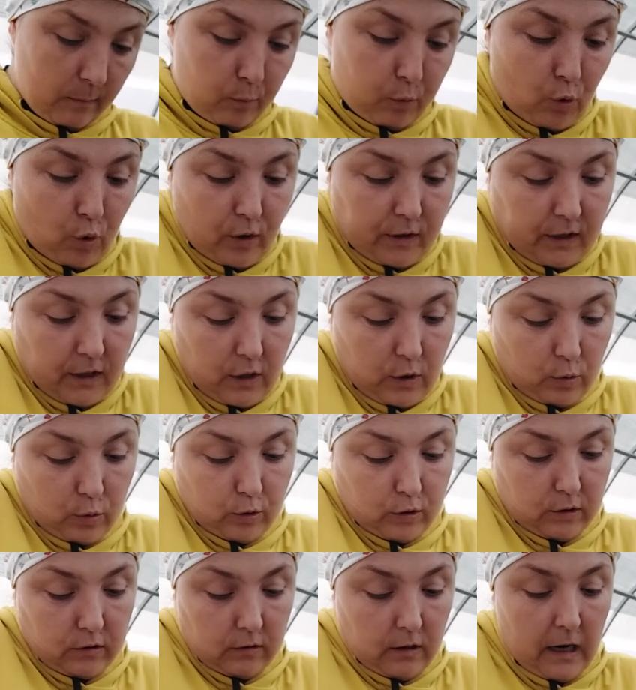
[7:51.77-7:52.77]

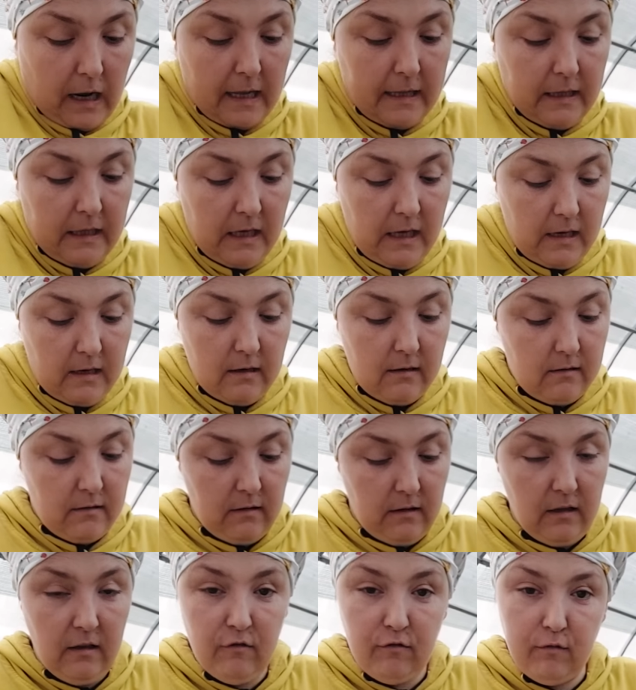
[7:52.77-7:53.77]
работают, они
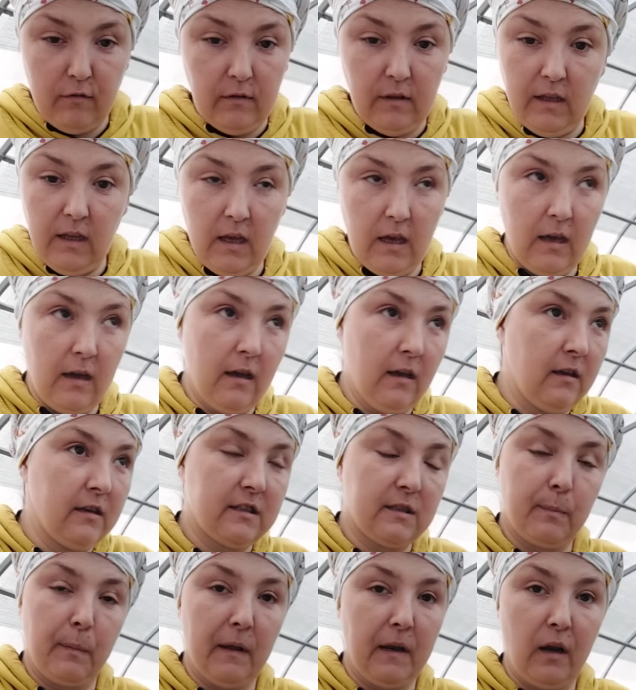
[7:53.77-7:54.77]
не, не
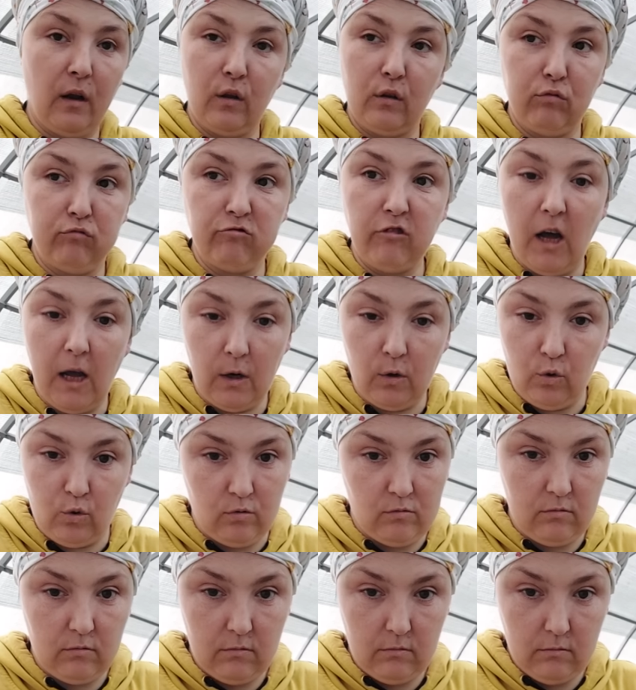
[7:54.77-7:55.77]
испаряют влагу,